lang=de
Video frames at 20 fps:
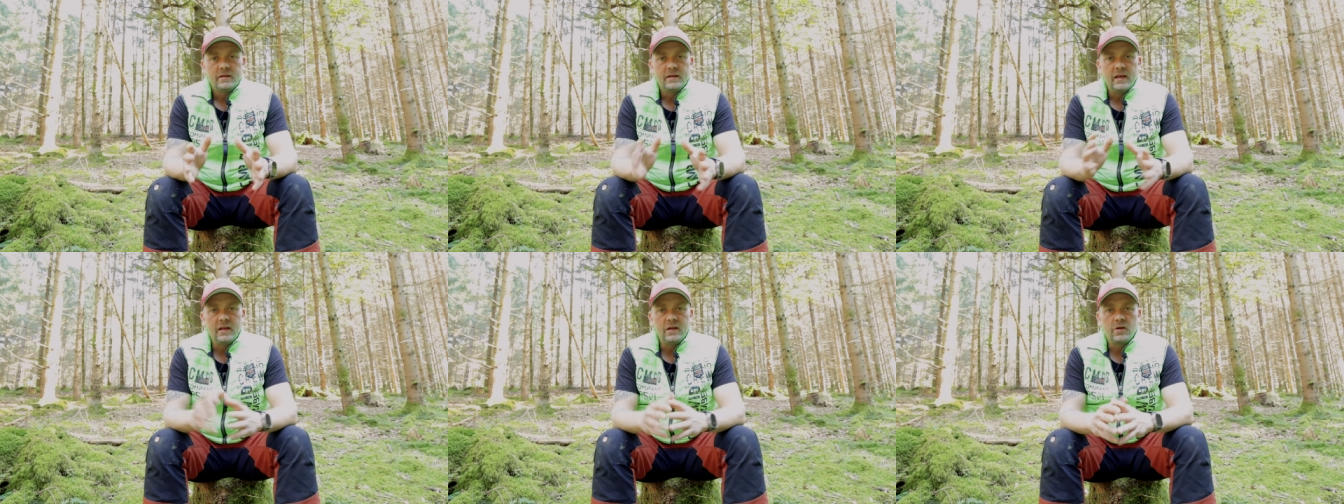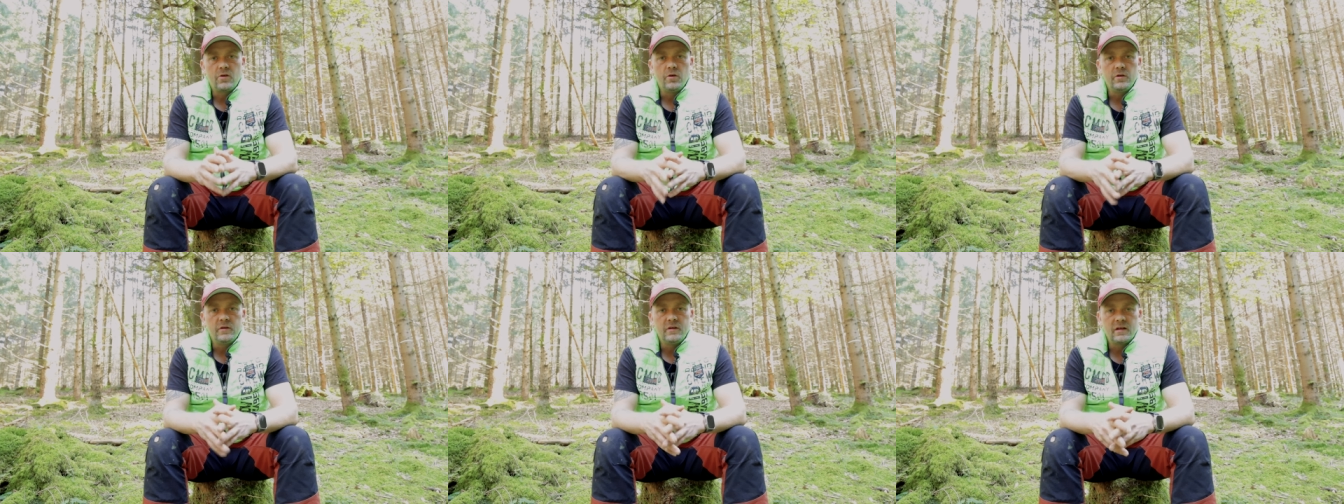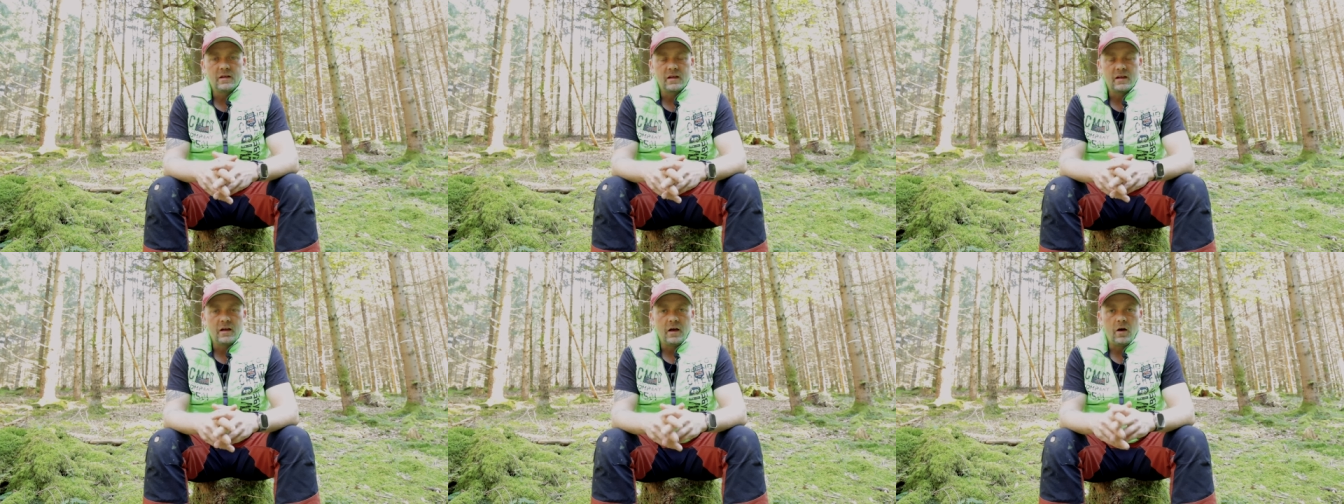Den könnt
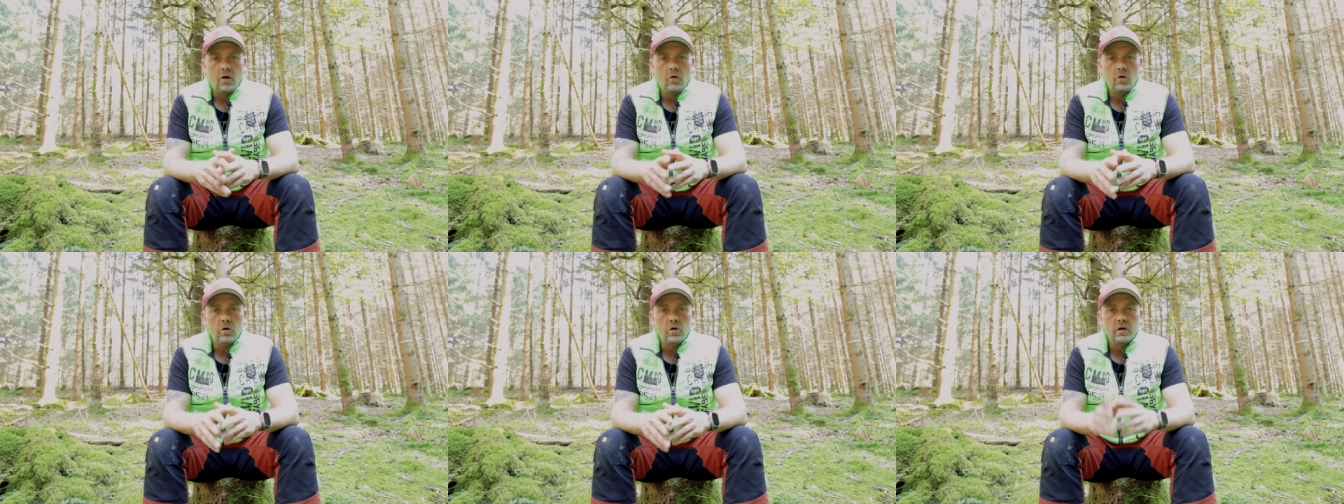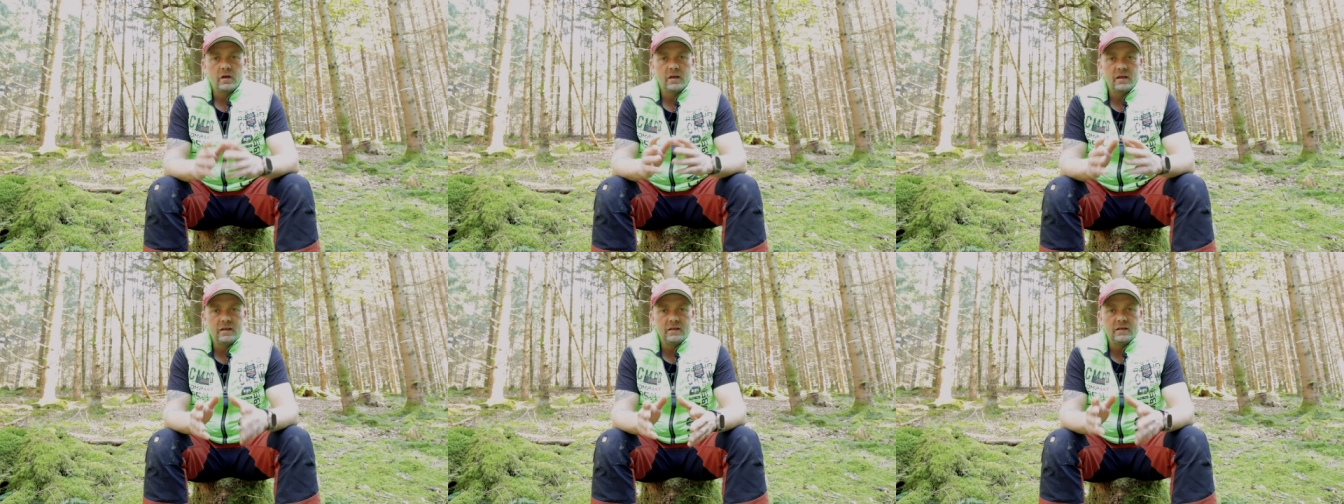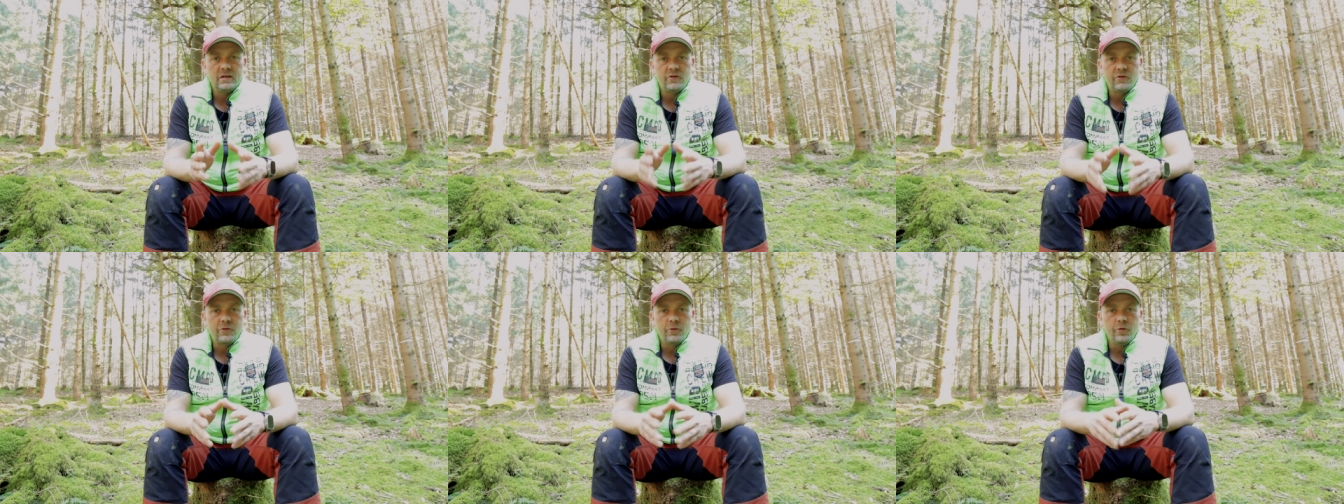ihr dann auch
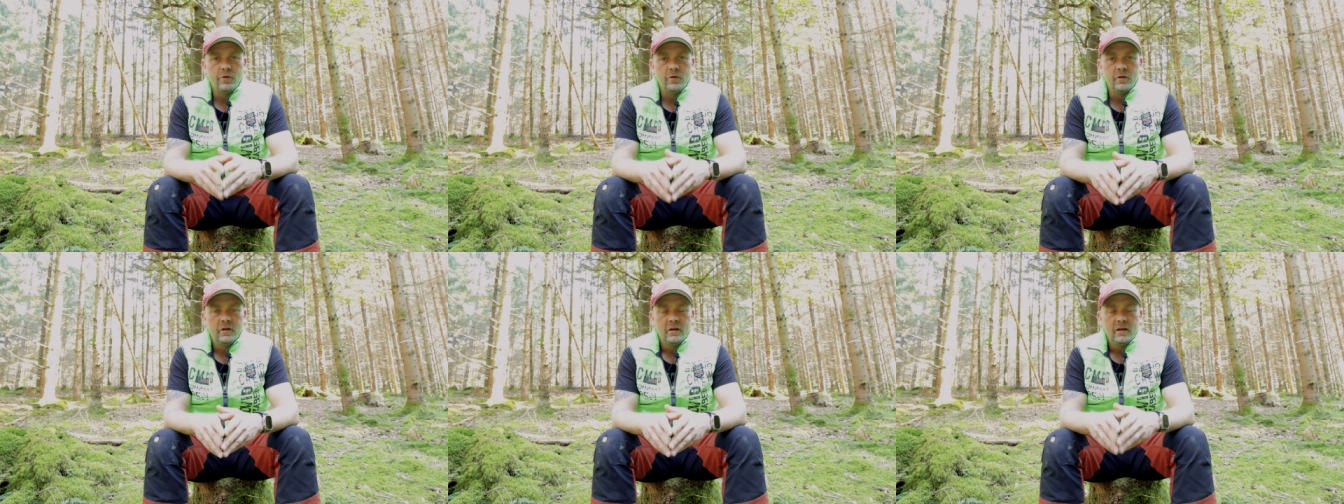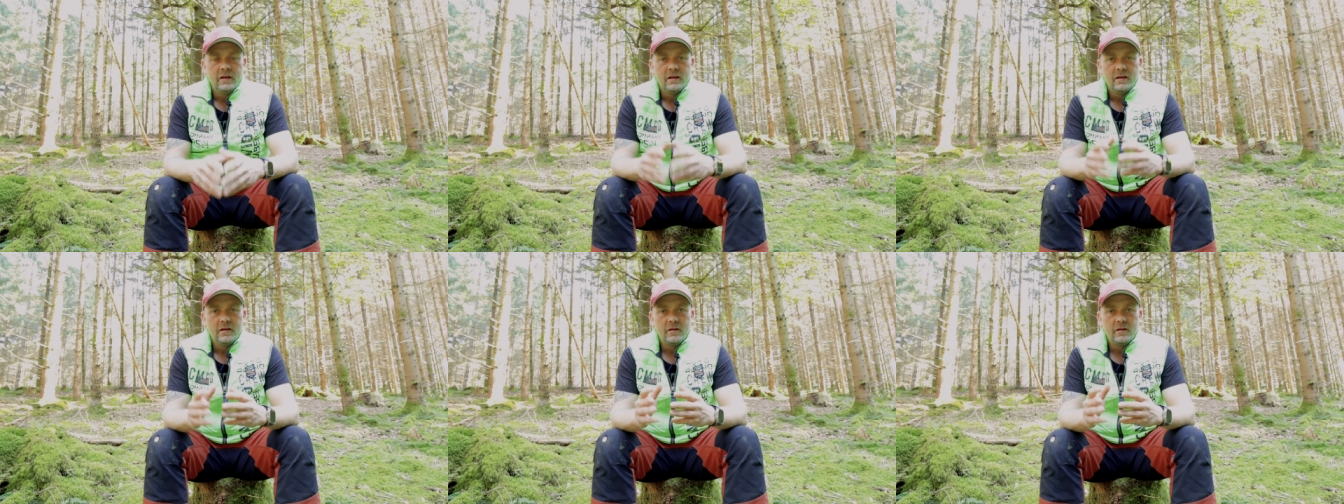richtig schön